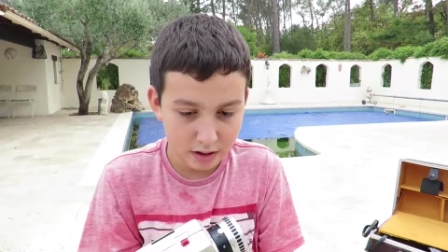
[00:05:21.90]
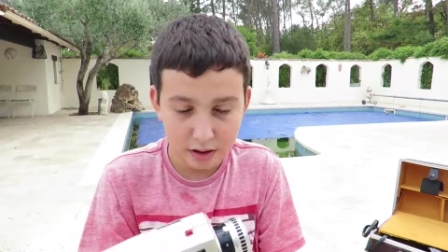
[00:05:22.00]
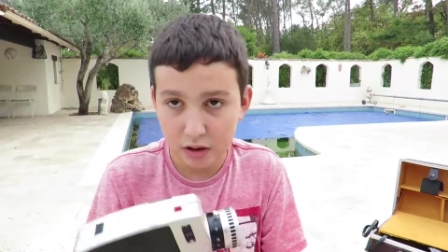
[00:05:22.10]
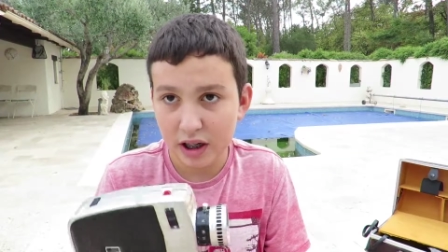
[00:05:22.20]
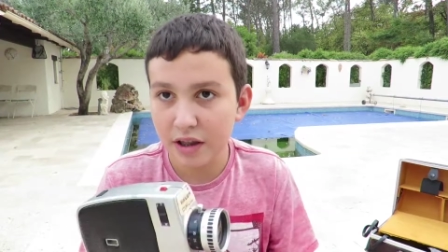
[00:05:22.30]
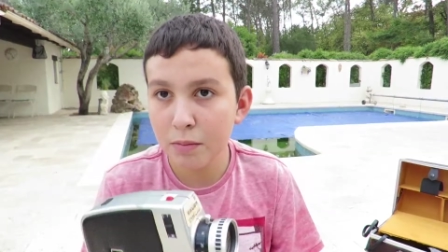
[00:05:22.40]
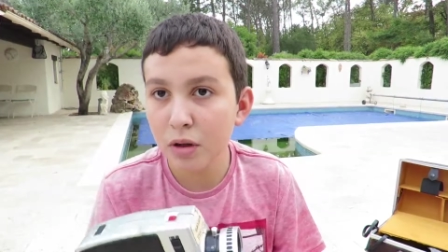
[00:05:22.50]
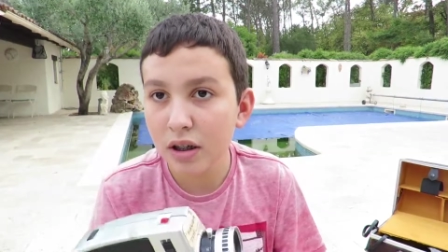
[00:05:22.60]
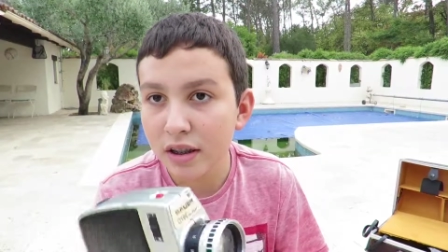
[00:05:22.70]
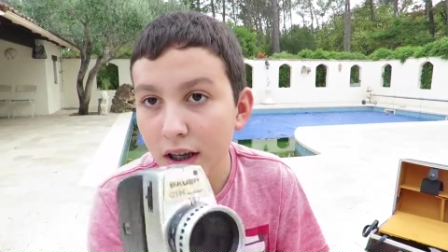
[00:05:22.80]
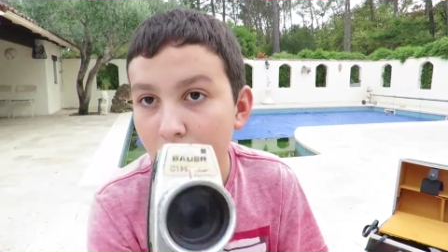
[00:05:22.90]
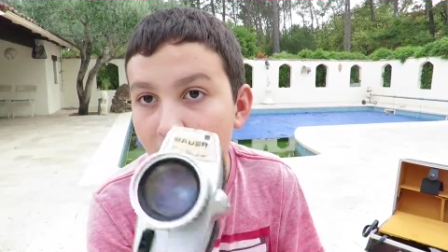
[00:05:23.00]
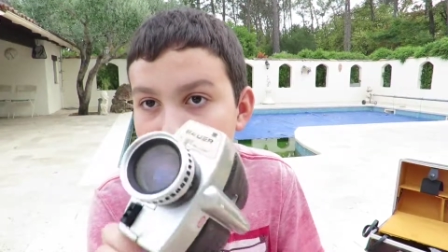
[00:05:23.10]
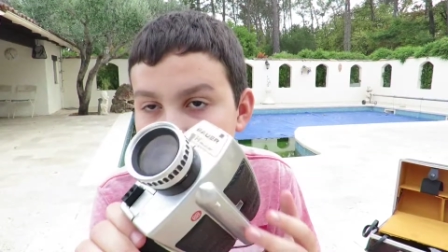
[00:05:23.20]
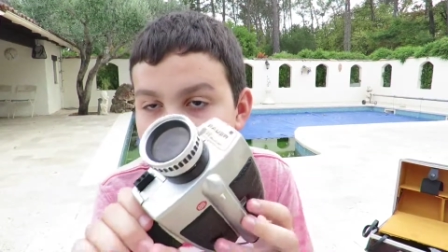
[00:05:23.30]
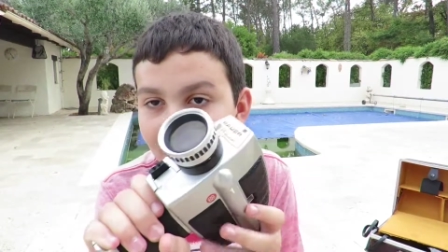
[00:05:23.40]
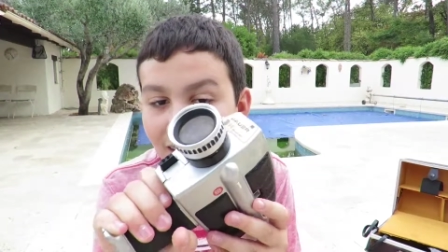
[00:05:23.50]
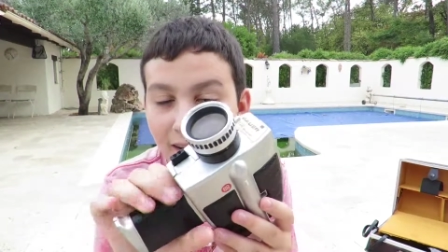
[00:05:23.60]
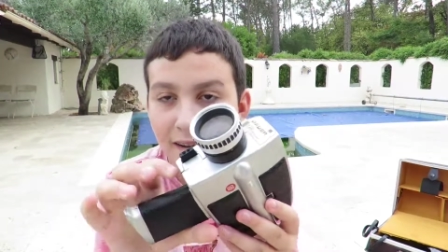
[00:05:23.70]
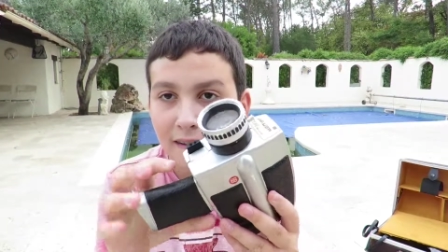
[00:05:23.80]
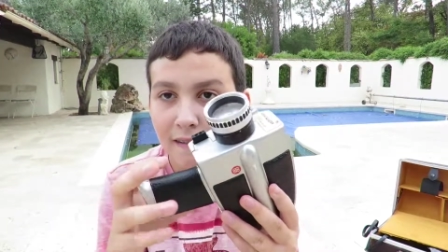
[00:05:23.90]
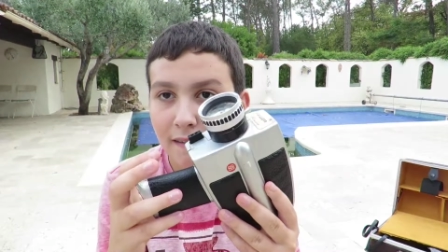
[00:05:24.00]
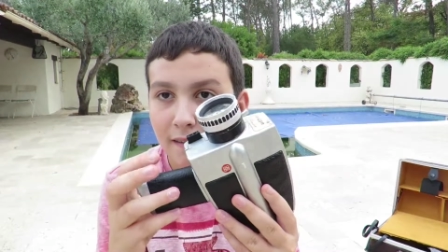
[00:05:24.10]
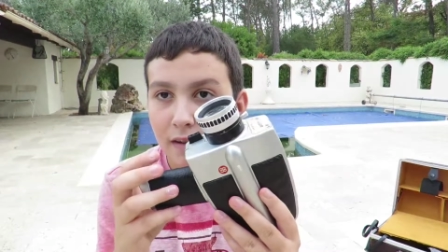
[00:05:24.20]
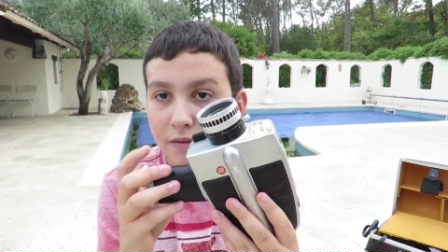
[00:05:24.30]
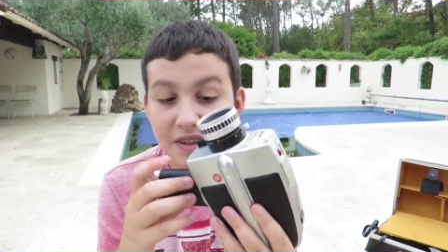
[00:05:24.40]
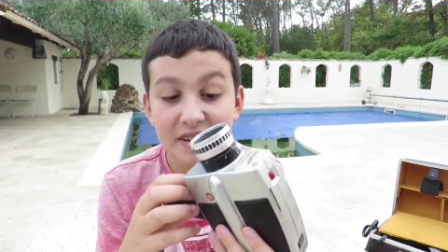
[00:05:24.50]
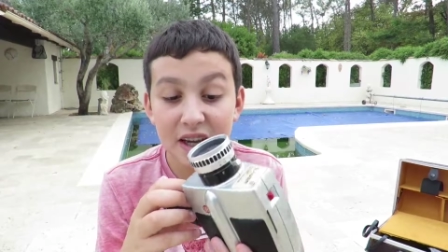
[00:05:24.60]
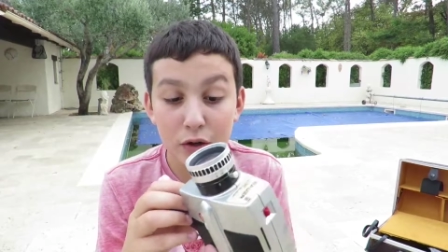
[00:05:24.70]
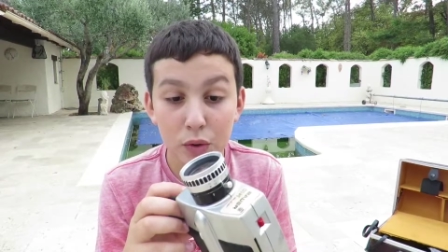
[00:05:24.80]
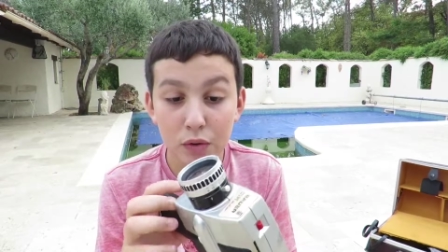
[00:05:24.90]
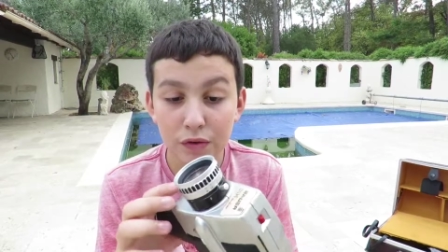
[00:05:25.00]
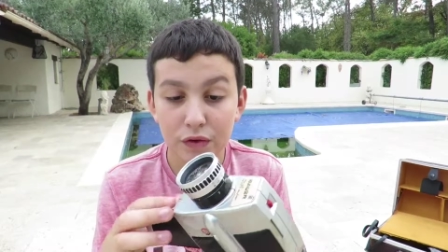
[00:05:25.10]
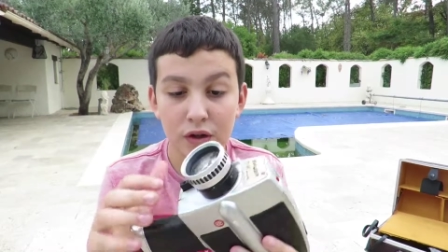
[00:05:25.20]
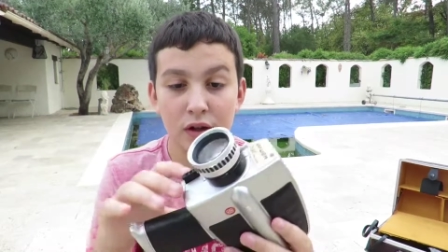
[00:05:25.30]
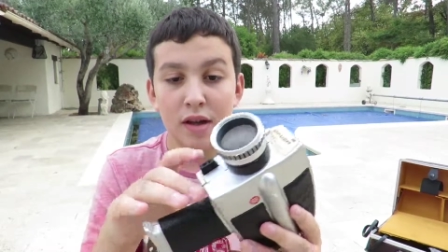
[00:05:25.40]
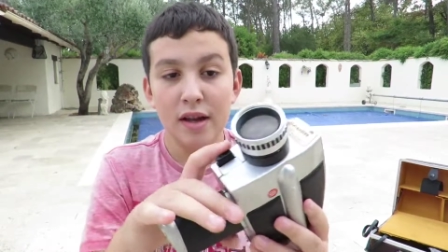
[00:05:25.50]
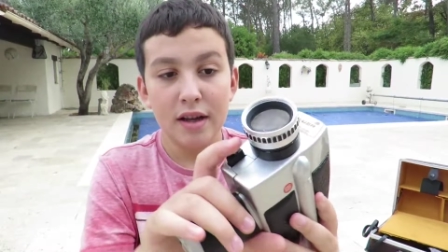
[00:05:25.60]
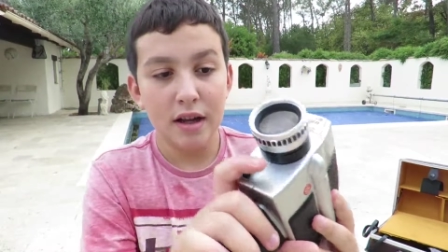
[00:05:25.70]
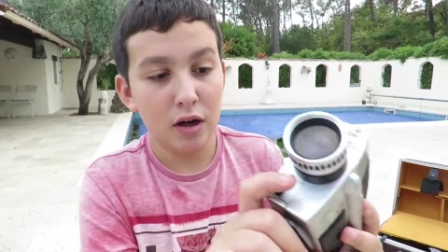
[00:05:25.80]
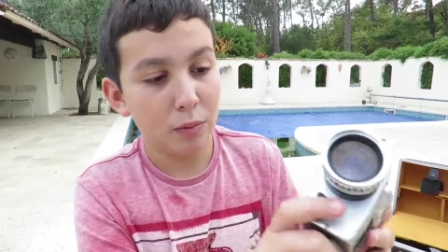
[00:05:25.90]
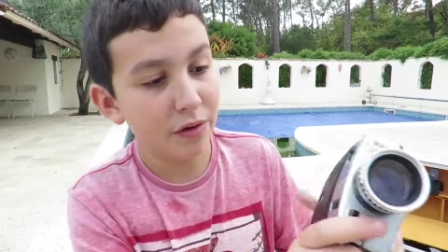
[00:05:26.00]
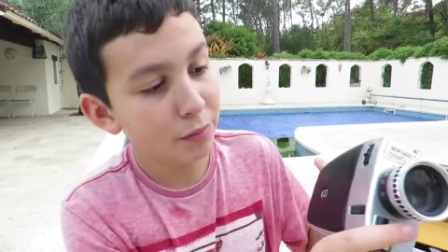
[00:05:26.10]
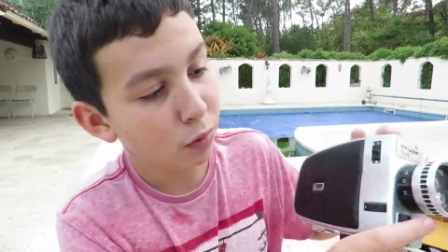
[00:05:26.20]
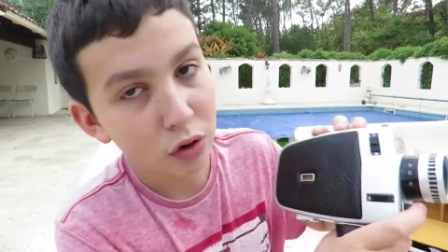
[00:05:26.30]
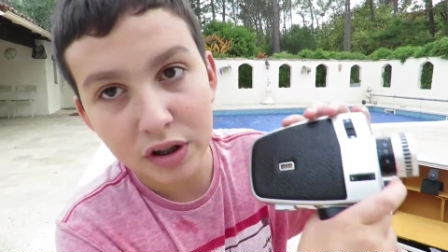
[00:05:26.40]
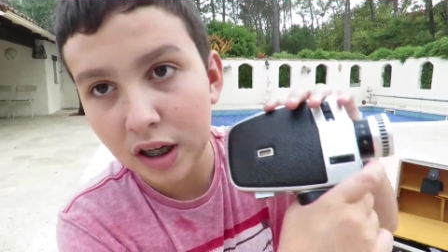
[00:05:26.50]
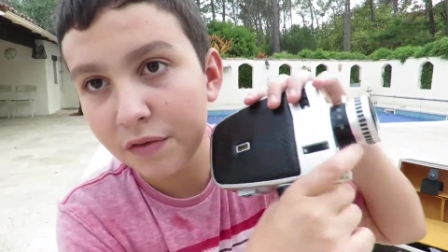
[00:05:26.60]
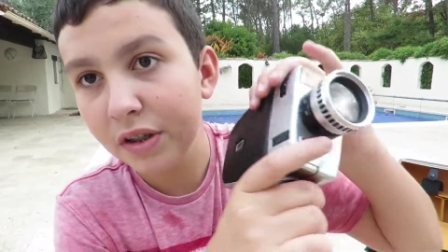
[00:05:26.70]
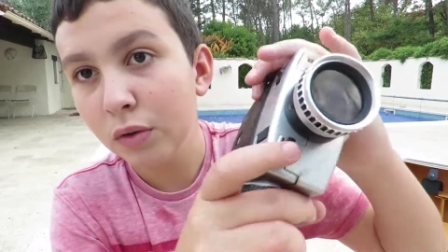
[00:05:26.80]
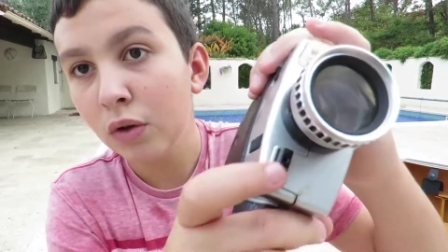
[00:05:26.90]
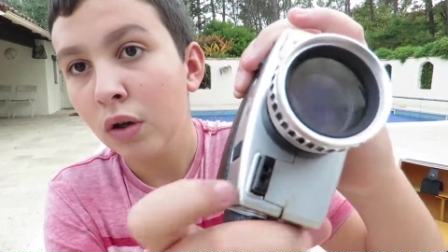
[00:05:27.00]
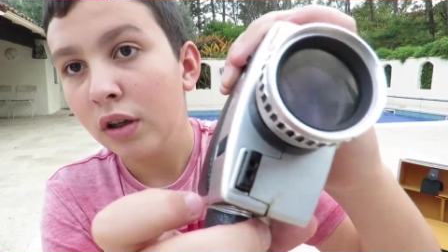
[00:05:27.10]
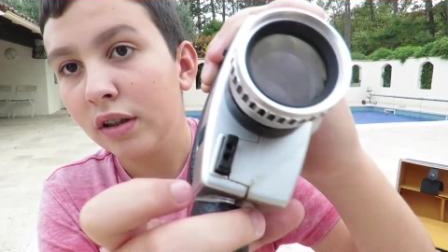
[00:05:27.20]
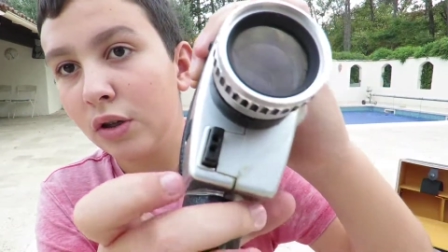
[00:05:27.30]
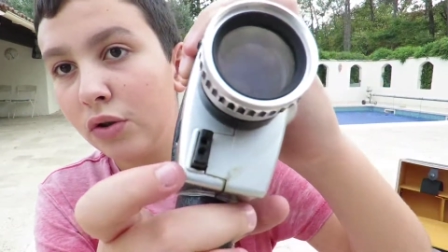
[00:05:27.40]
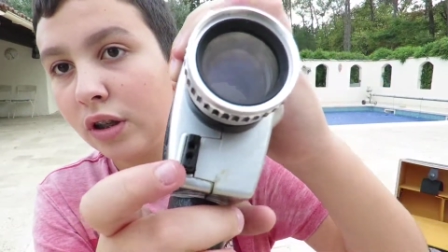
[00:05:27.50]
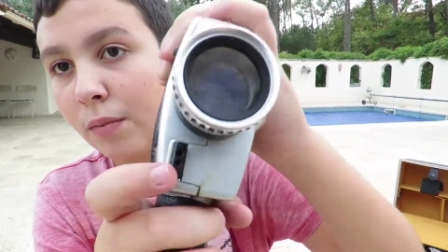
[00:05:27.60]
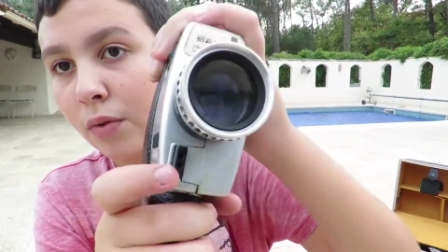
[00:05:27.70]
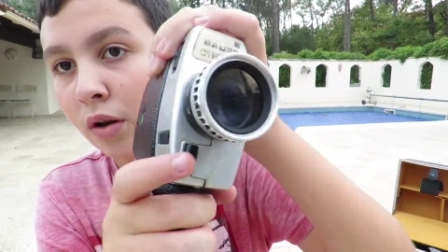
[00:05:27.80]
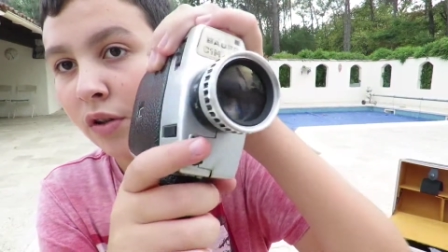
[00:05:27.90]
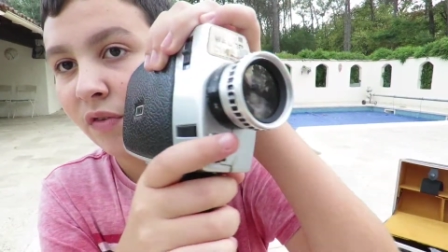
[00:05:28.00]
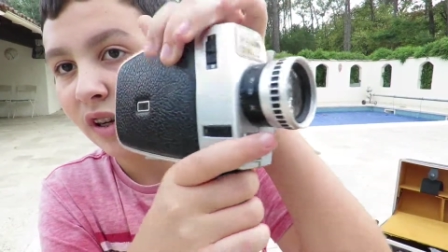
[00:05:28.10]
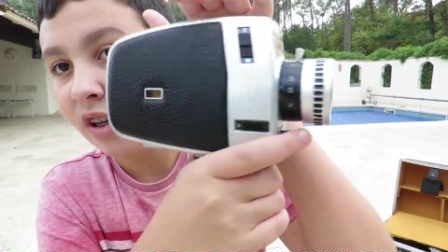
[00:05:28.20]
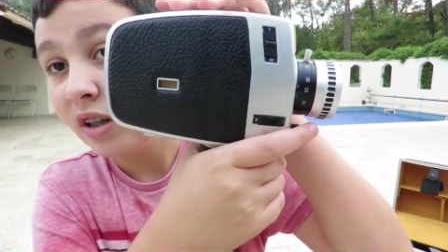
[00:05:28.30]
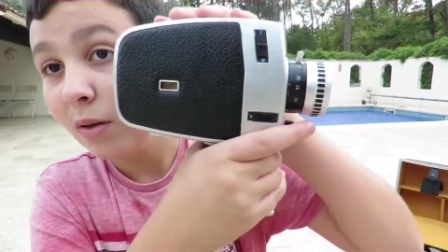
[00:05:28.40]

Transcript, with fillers: Et regardez-moi ça, c'est vintage ouf. Alors moi pour lancer la vidéo, t'as juste à appuyer là, tu fais...